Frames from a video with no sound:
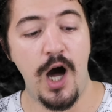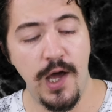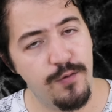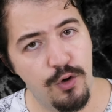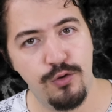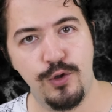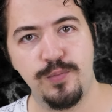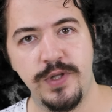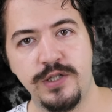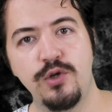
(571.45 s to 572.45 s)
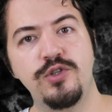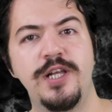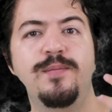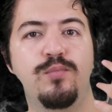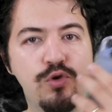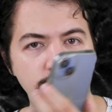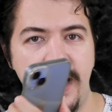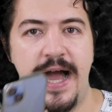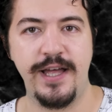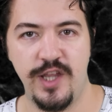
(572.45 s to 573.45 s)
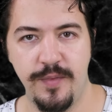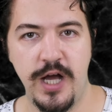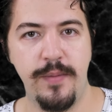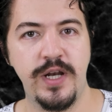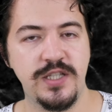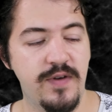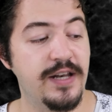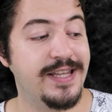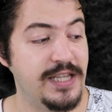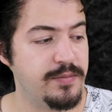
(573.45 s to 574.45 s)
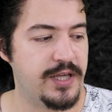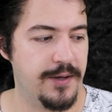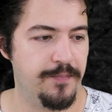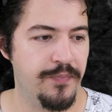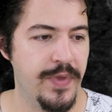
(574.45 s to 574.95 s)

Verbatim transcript: iPhone 14 Plus'a yükseldim. Bunun da gayet iyi bir kamerası var. Dedim ki